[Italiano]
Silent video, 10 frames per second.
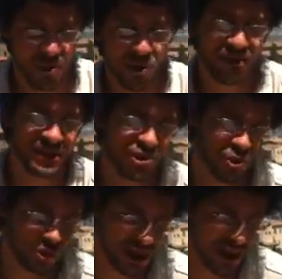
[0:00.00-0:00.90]
Vuoi fare il
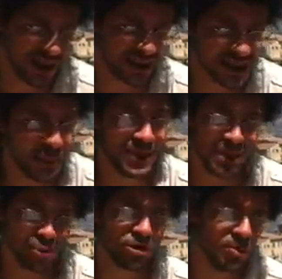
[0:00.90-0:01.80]
gioco degli altri che
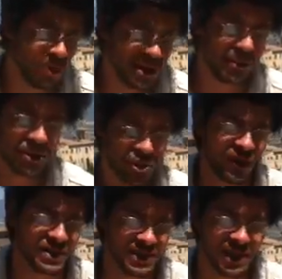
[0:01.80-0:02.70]
mentre tu ti impegni per
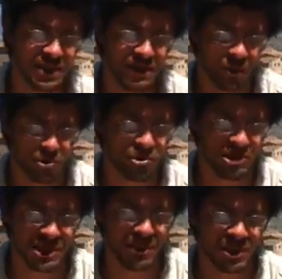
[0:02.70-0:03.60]
trovare alternative a questo
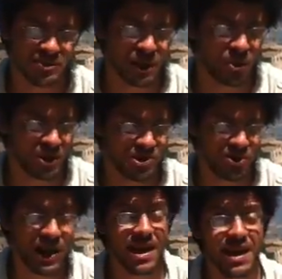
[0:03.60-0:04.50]
sistema di
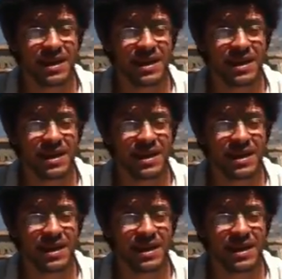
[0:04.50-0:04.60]
speculazione,